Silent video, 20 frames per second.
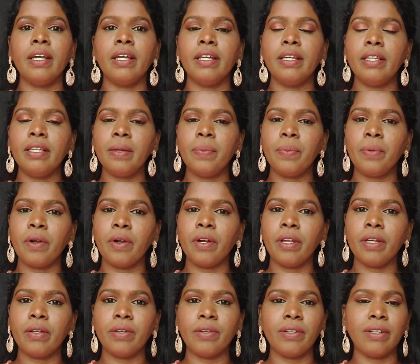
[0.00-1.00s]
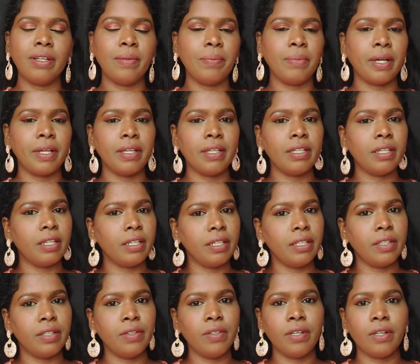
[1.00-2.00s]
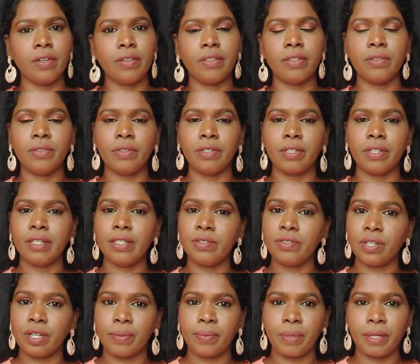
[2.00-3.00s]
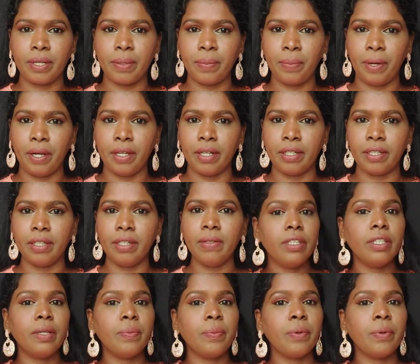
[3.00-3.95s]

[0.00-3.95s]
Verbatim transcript: இந்த ப்ராடக்டோட பையிங் லிங்க்கையும் நான் வந்து கொடுக்குறேன் செக் பண்ணி பாருங்க இந்த